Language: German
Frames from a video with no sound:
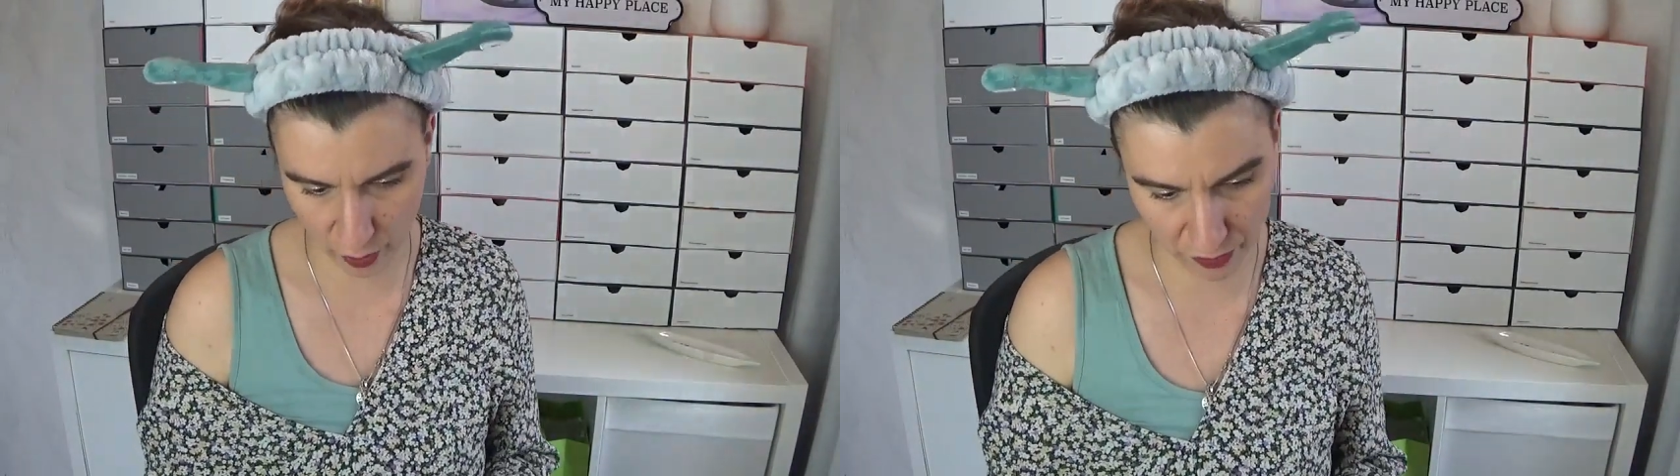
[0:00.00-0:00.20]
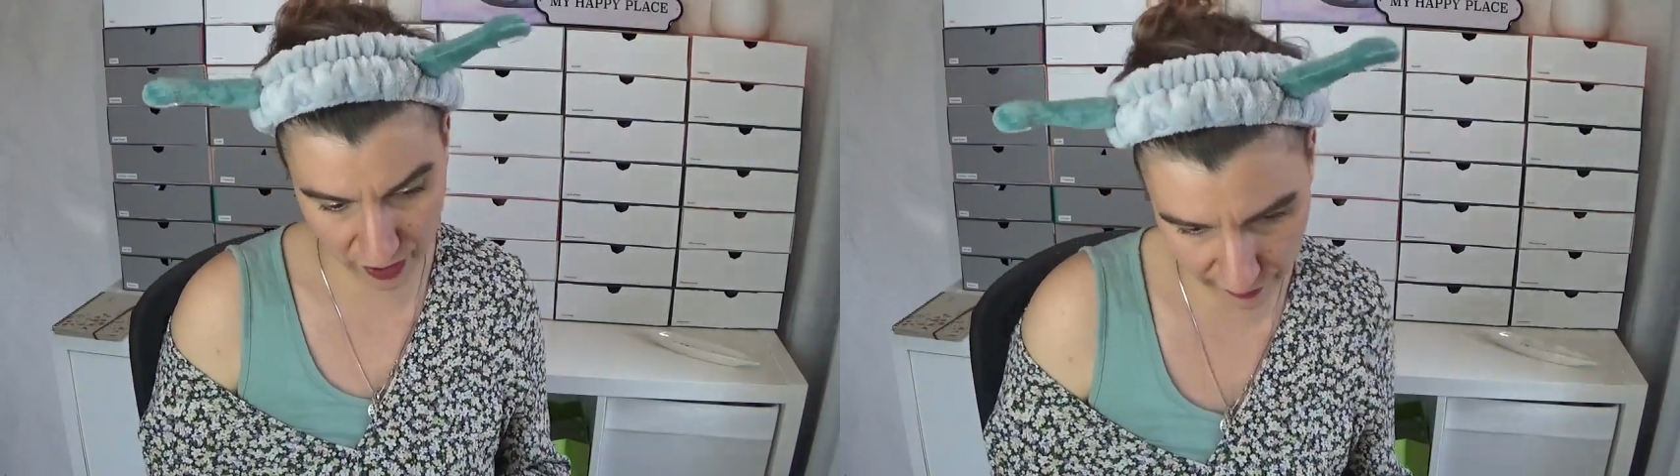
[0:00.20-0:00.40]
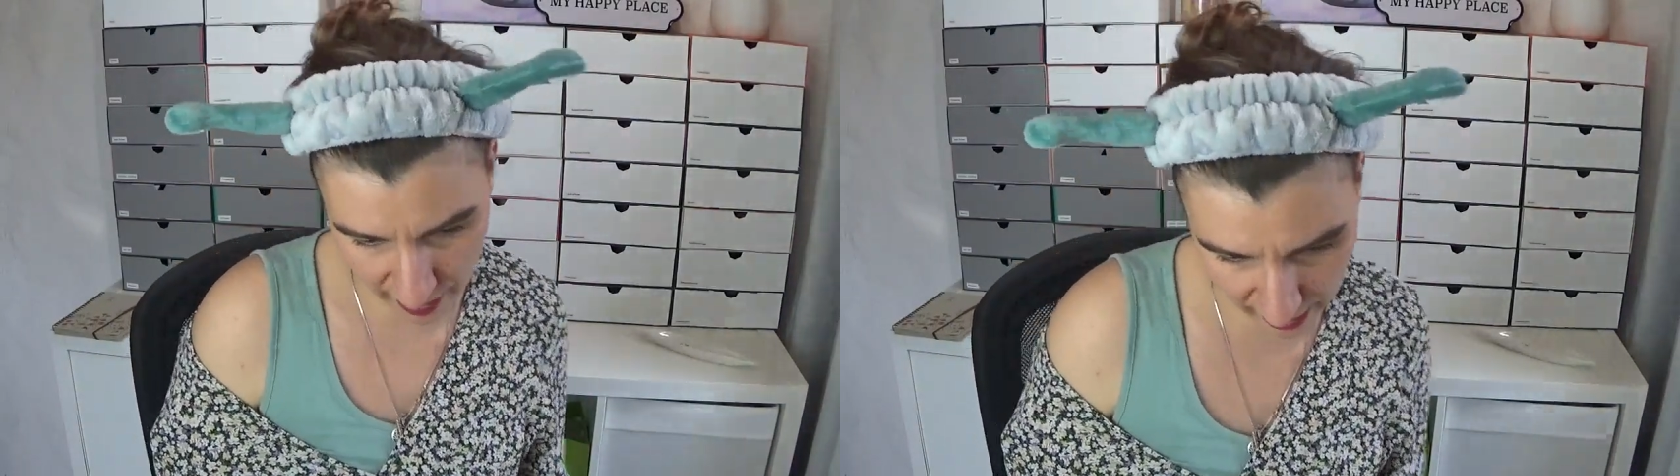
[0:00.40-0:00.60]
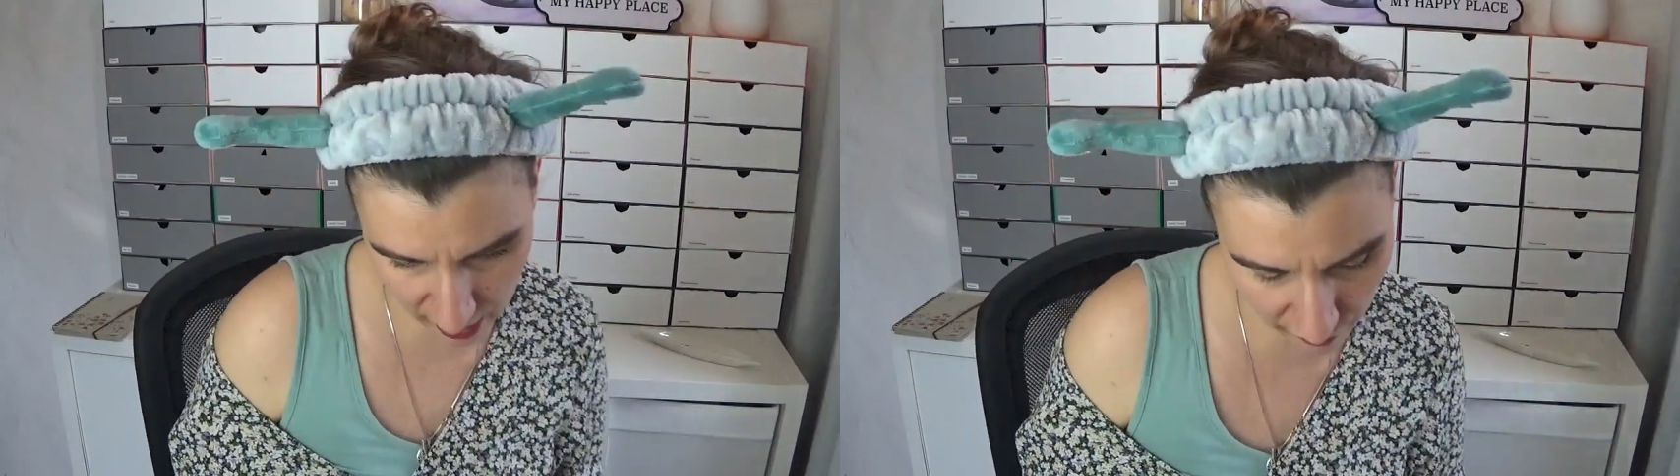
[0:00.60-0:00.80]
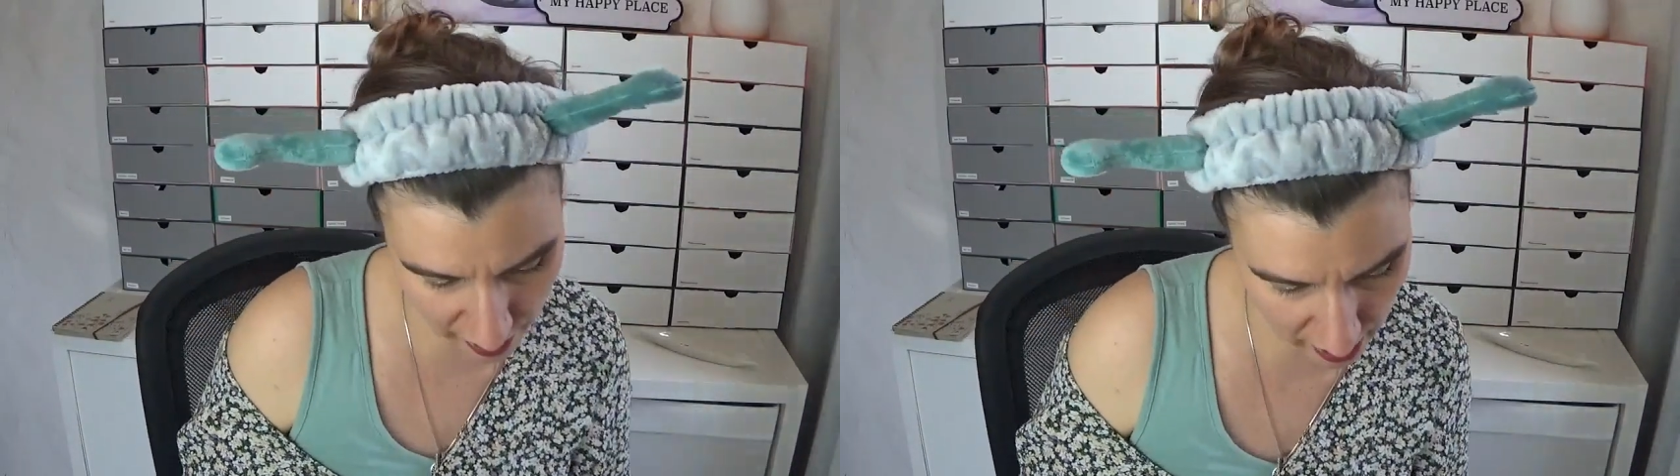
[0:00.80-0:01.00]
ob sie
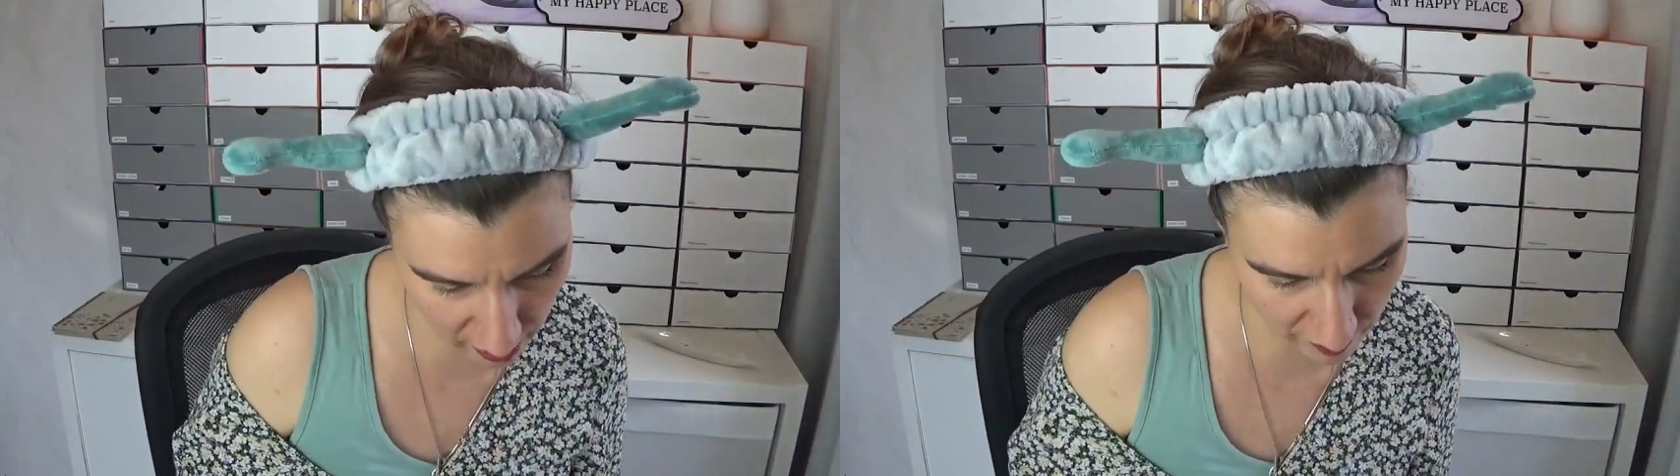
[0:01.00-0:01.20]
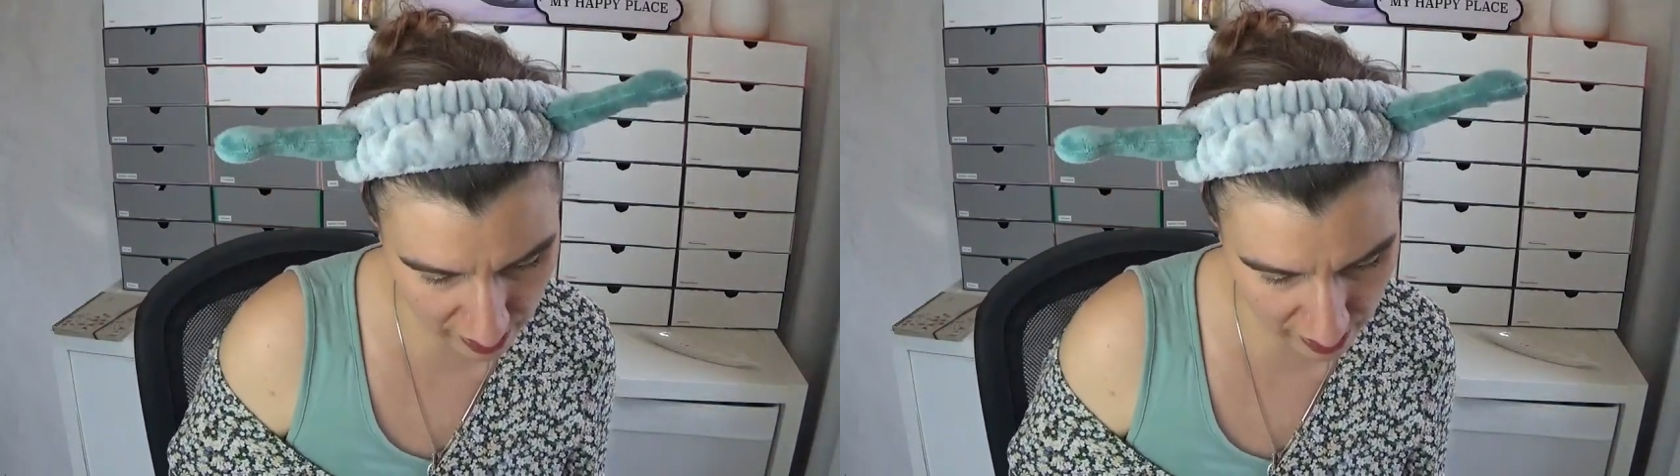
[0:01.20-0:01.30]
fleckig werden,